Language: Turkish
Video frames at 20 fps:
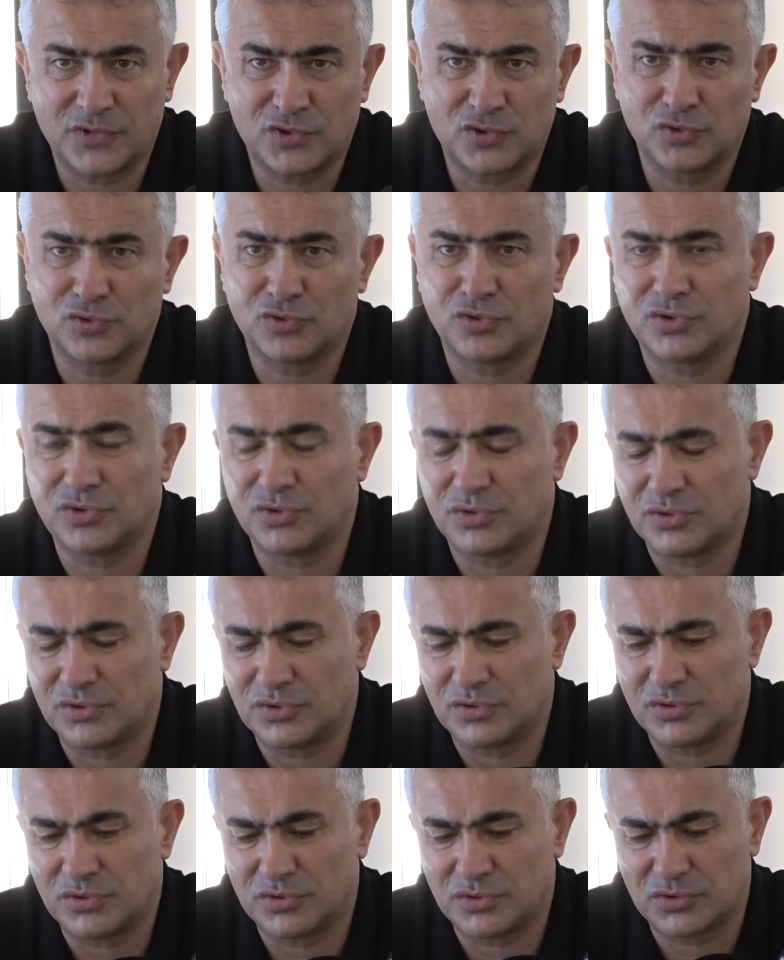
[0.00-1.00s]
Çünkü
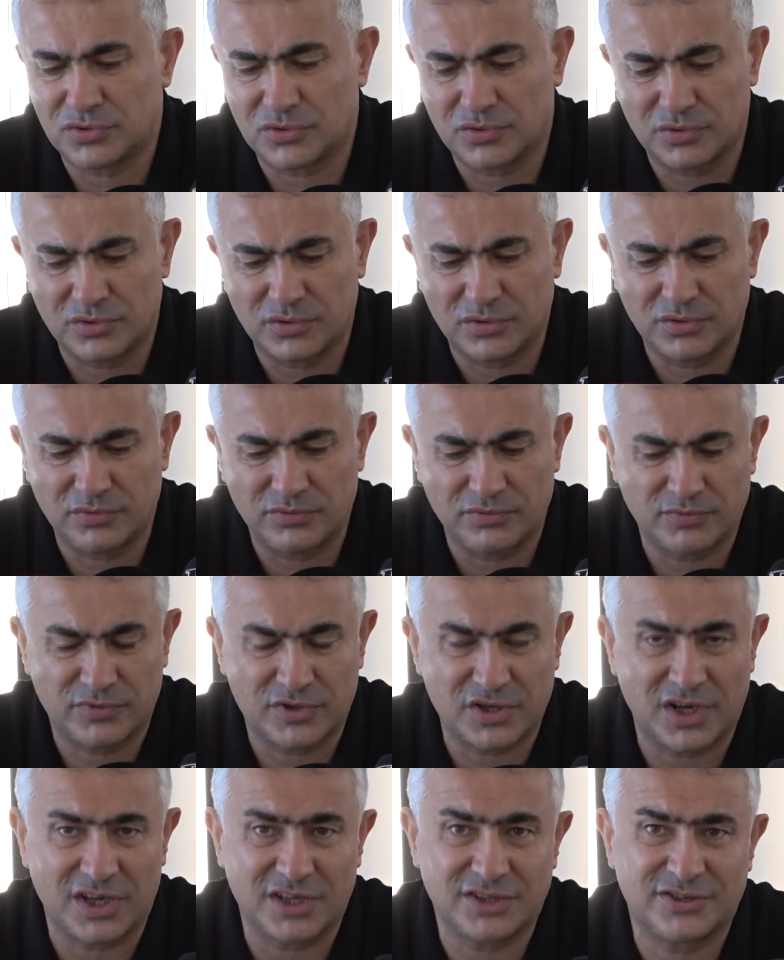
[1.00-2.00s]

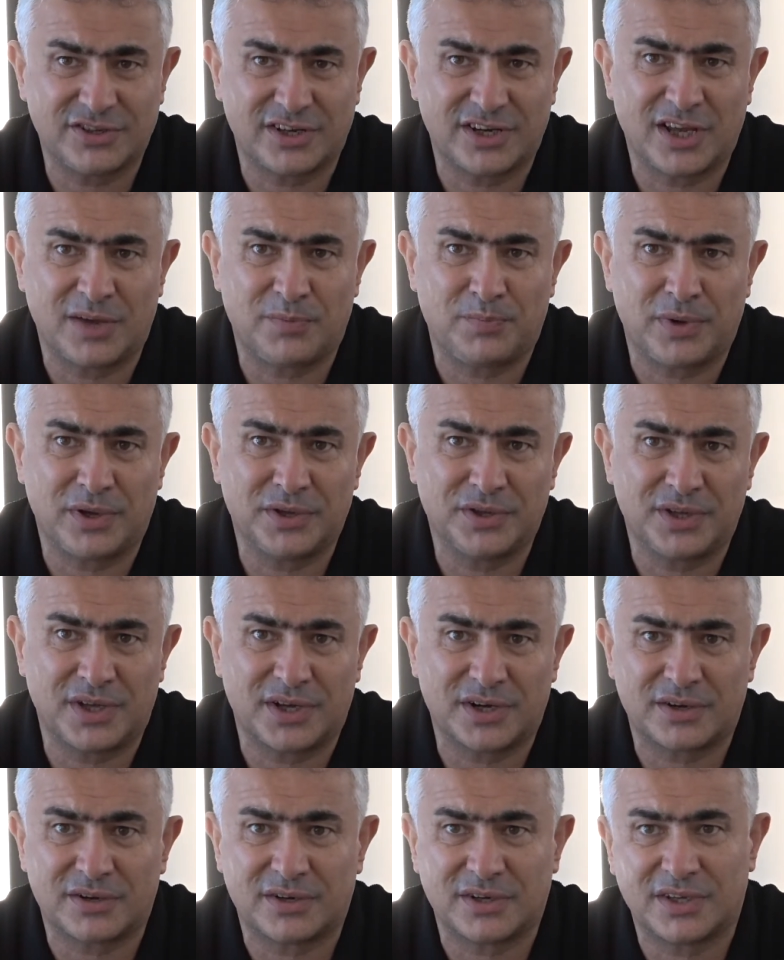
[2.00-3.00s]
transfer
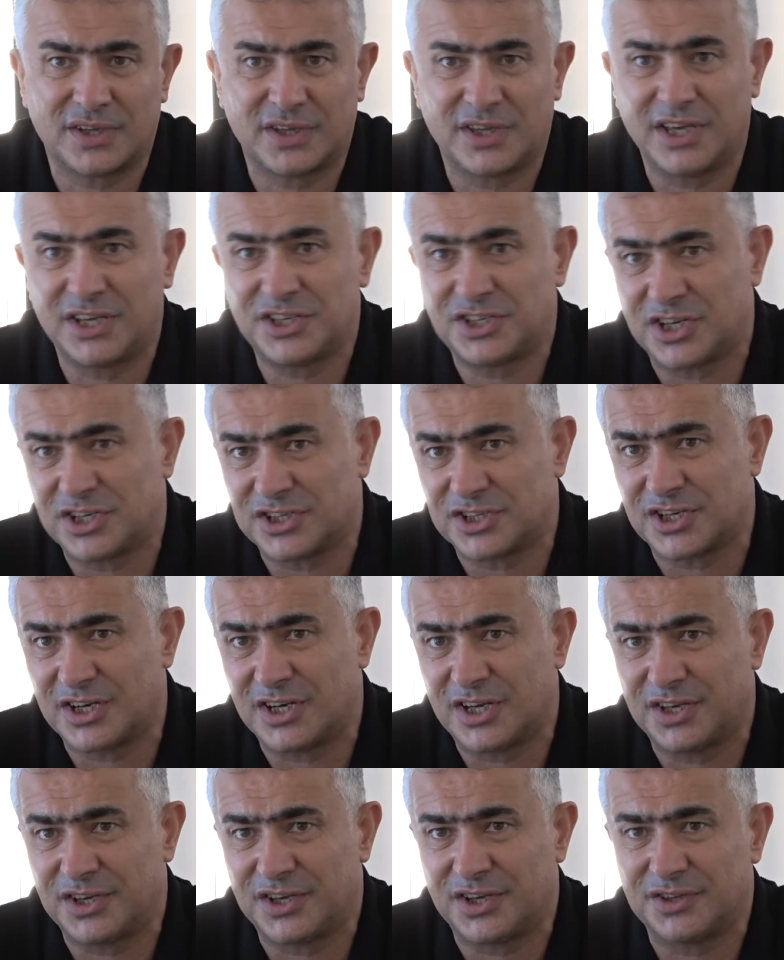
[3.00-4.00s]
yapanlar, geç
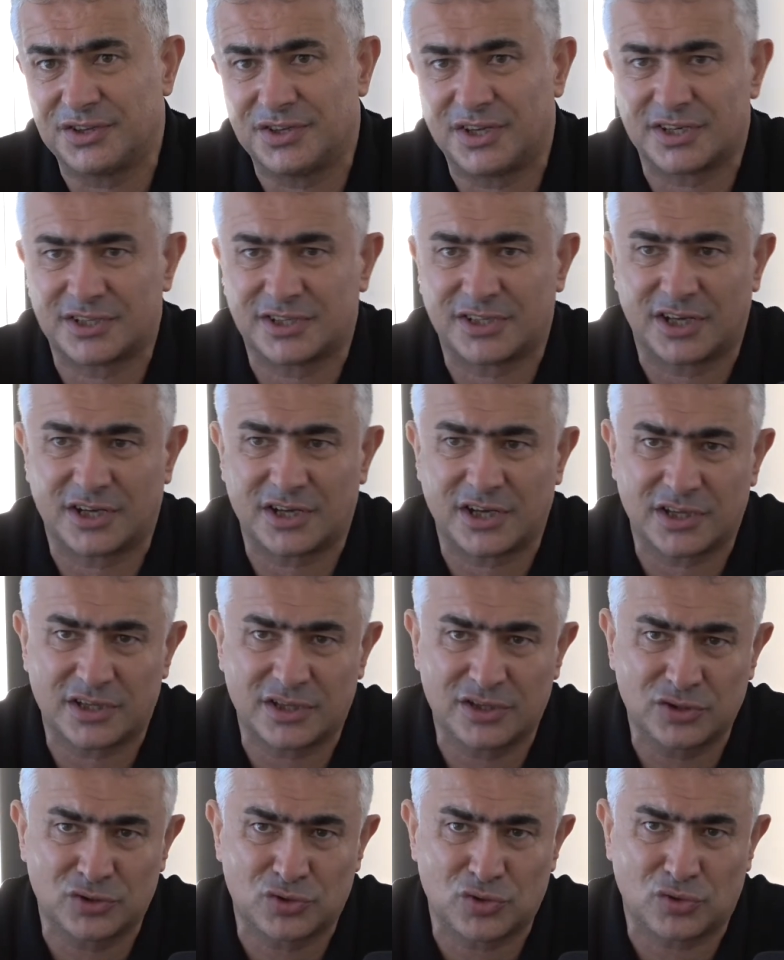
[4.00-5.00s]
hazırlananlar,
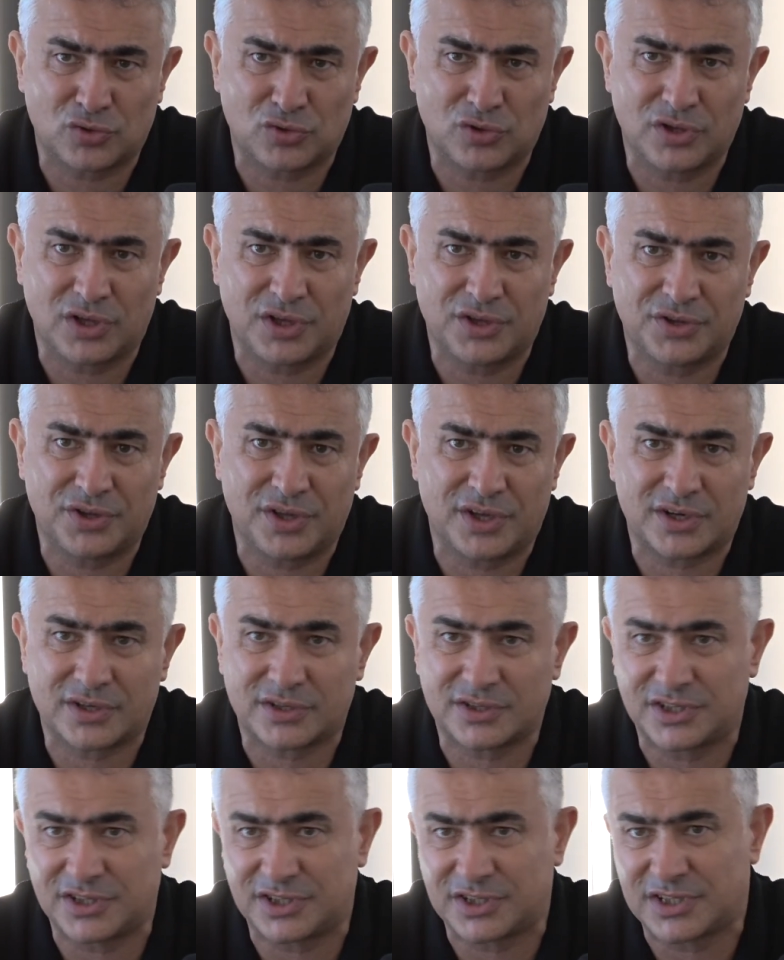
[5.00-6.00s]
sakatlığı çok olanlar,
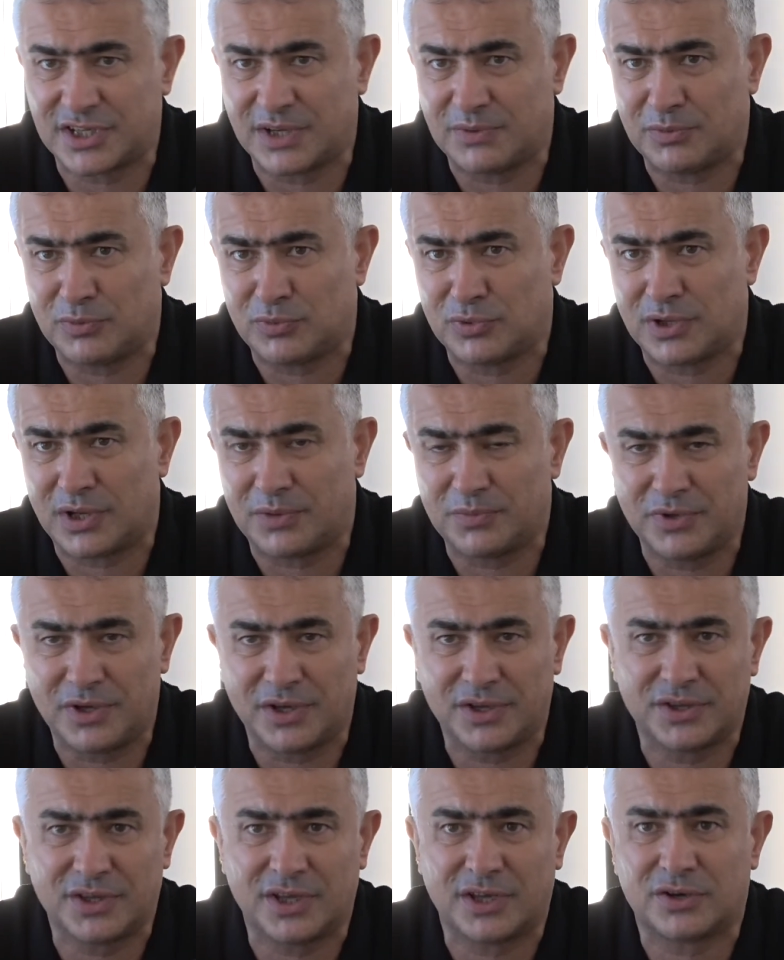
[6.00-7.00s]
sistemi
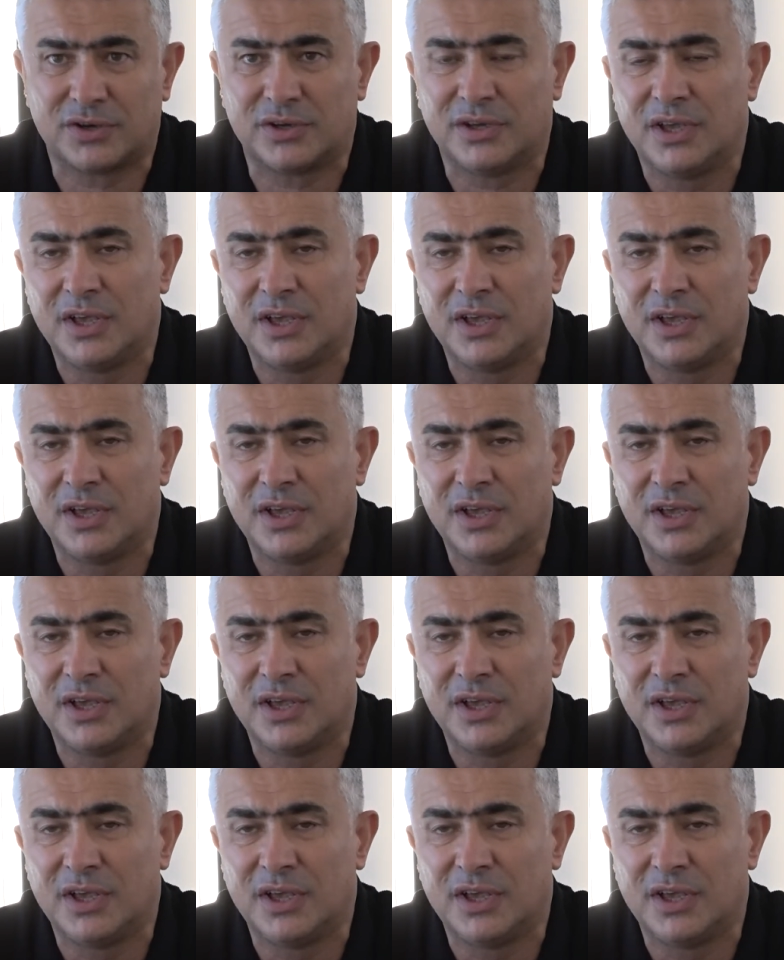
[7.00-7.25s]
bulamayanlar,